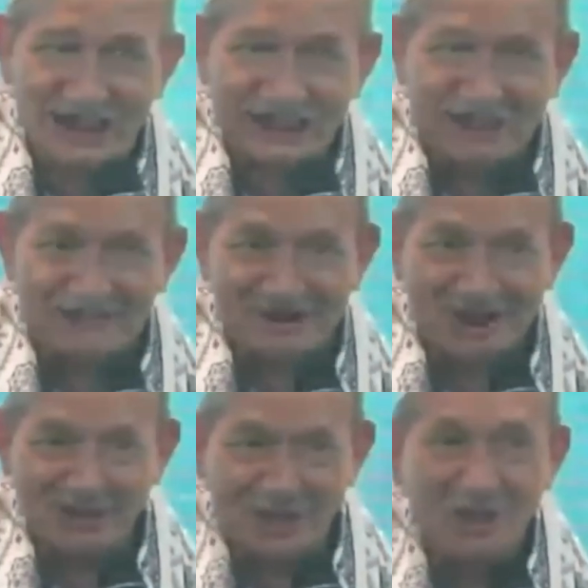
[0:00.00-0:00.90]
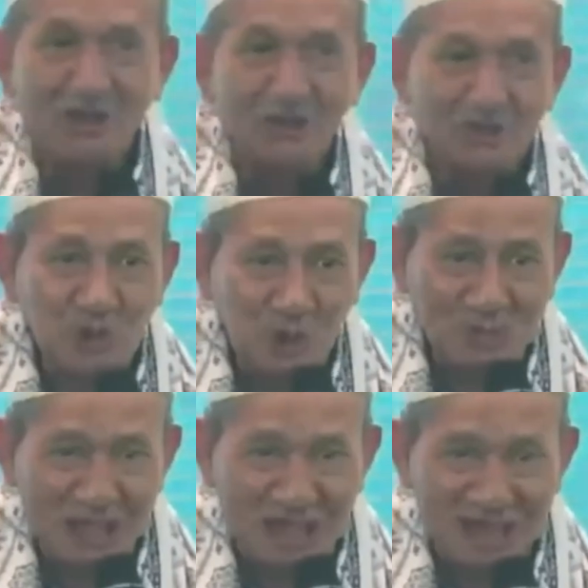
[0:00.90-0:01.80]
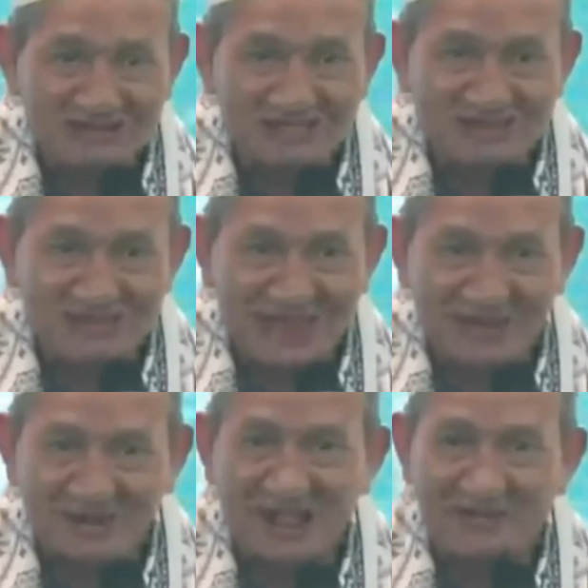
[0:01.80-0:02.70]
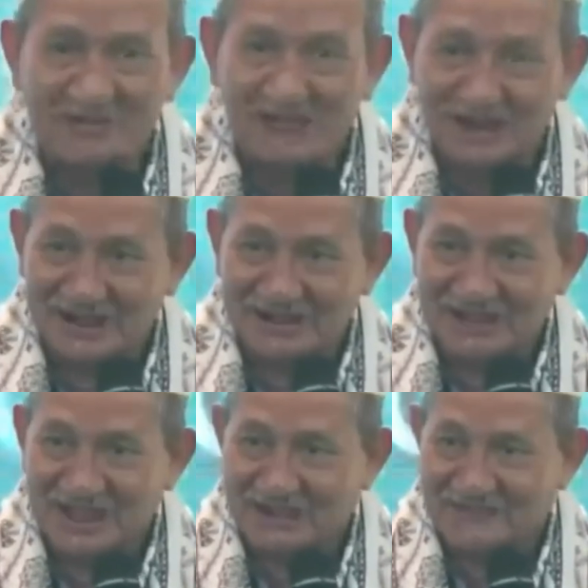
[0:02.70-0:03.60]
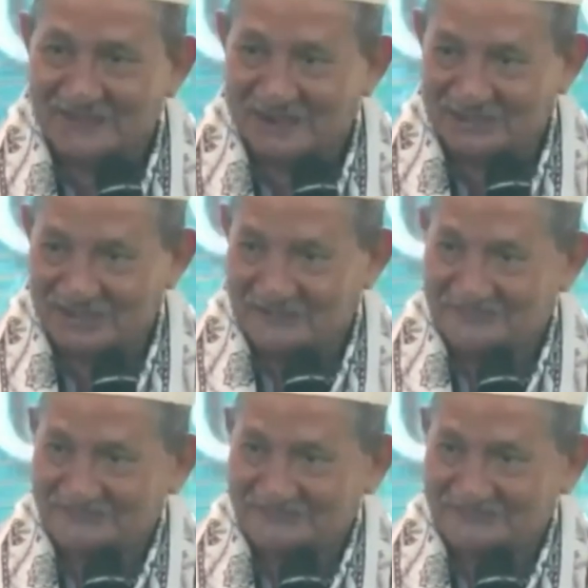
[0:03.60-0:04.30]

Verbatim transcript: agamanya Allah dunyane dintekno kanggo bandani agamane Allah